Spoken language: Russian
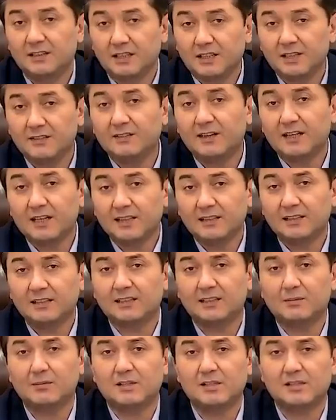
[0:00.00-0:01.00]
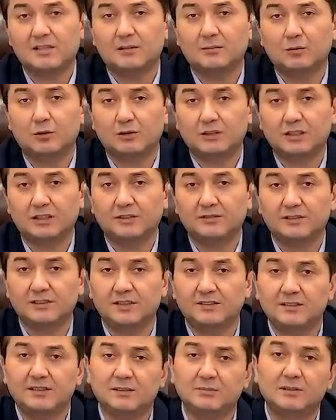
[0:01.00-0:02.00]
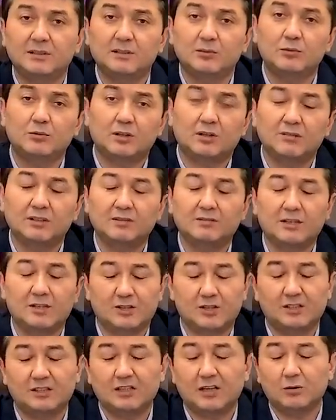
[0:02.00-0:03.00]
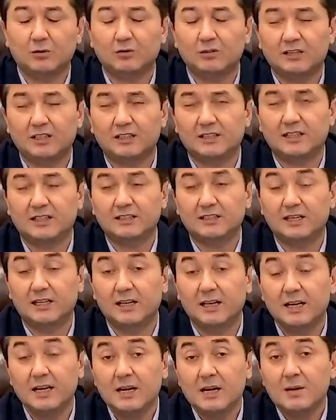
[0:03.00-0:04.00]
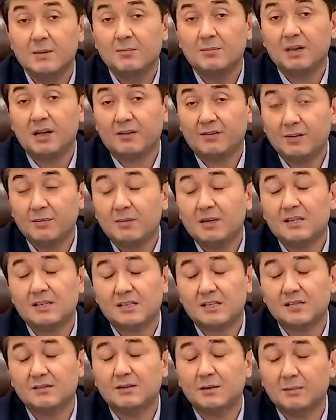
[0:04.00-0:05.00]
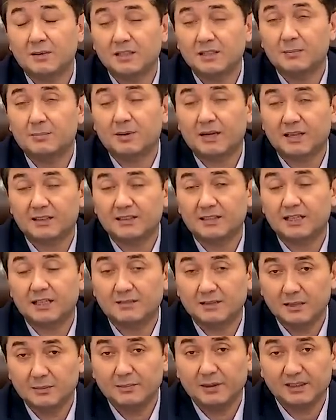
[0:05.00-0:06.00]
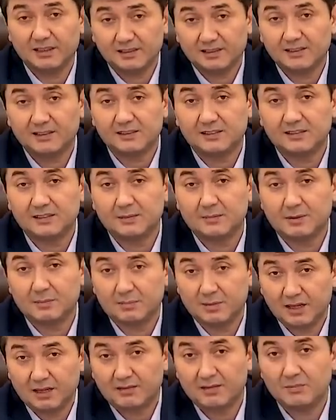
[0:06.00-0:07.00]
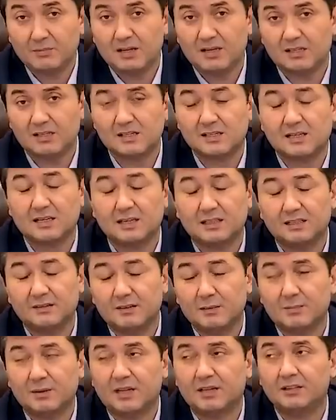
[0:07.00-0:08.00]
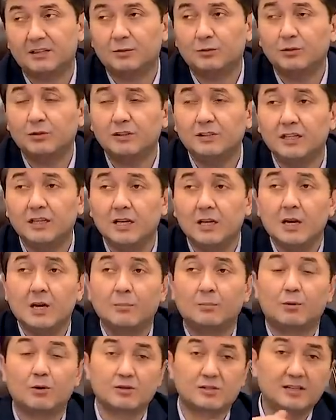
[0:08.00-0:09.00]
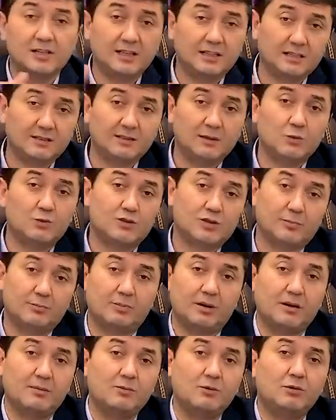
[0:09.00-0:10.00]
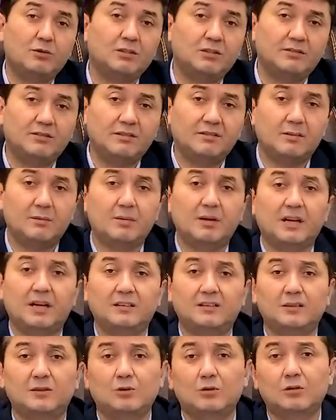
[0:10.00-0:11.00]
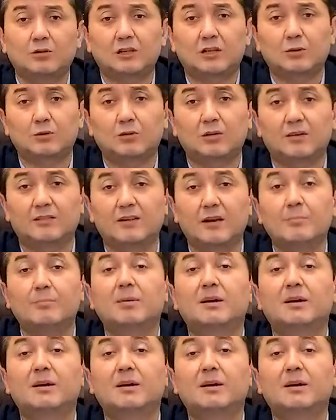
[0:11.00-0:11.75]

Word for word: Три варианта там разработаны в зависимости от уровня вашего дохода и так далее далее. Первый месяц вам надо практиковать по этой системе. Первый месяц, когда вы практикуете, после этого вы уже поймете, вы выбираете тот, который вам